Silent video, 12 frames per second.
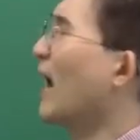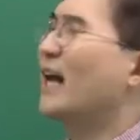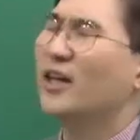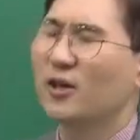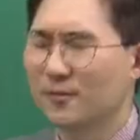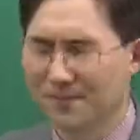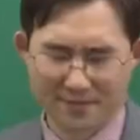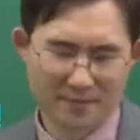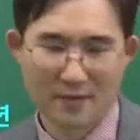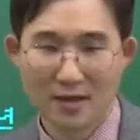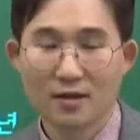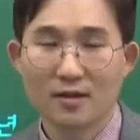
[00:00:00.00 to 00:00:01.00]
아니에요.
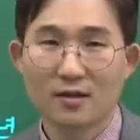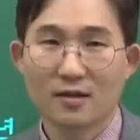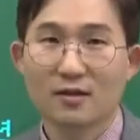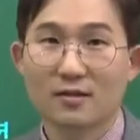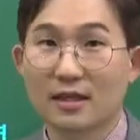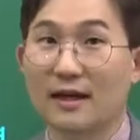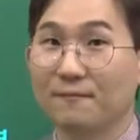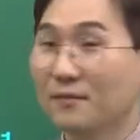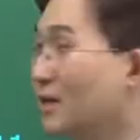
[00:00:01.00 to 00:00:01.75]
자,